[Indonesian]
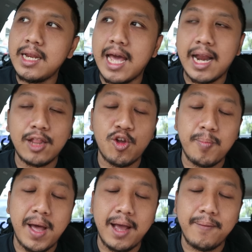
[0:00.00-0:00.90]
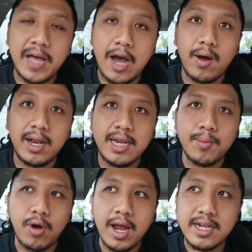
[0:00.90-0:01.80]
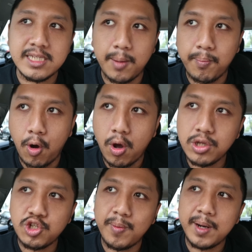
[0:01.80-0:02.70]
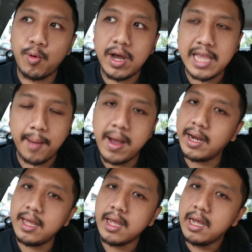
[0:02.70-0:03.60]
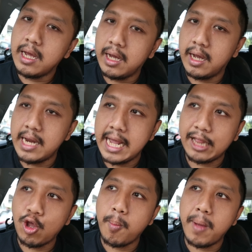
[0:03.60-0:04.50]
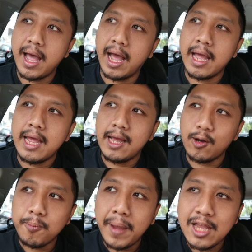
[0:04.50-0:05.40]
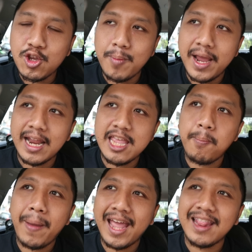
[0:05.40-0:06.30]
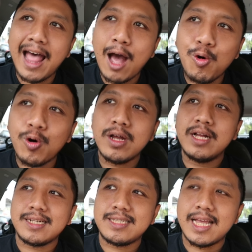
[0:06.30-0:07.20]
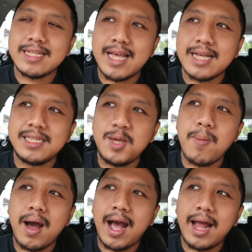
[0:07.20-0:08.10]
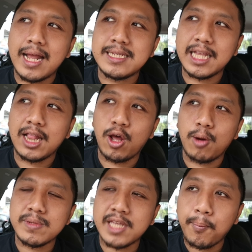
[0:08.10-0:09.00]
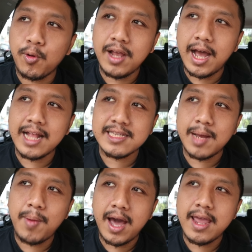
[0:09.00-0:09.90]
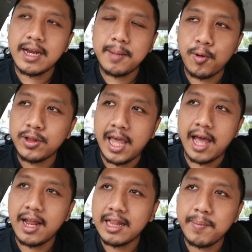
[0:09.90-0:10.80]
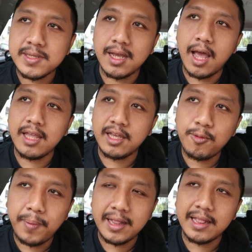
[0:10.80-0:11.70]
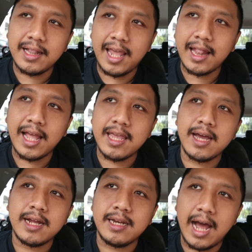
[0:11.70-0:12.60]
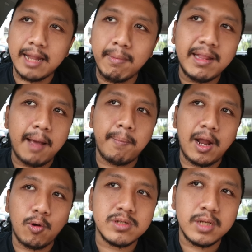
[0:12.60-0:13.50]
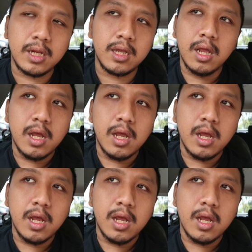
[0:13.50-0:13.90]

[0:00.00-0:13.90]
di daerah Tomang. Awalnya dia buka di Serpong, cuman buka cabang di uh, daerah Tomang. Gue pengen cobain aja, pengen tahu sensasi makan nasi telur meskipun nggak akan sama kayak yang di Pontianak tapi seenggaknya gue pengen lihat aja dengan mata kepala gue sendiri